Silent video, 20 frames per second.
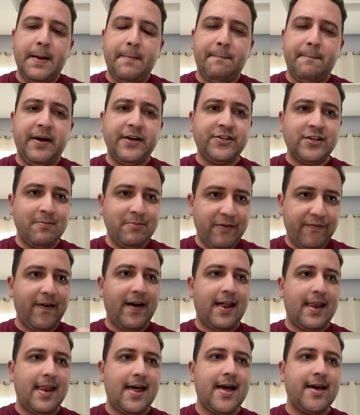mas já me
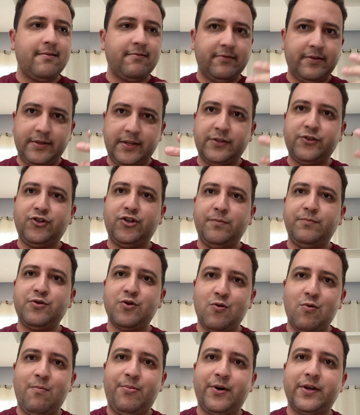falaram que desse tipo de
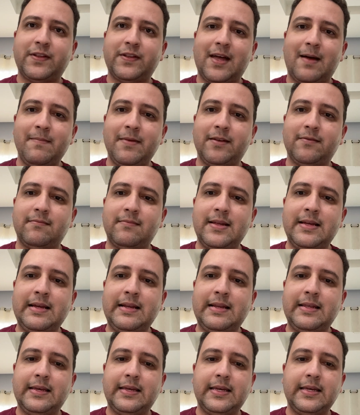comportamento
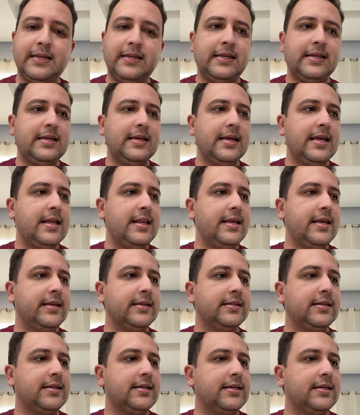dele, que, que
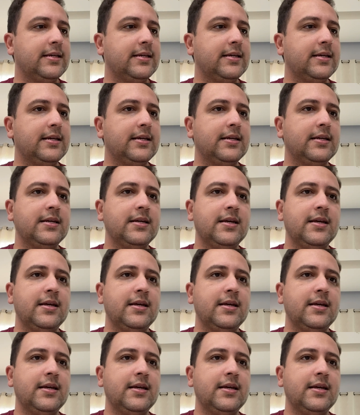ele é,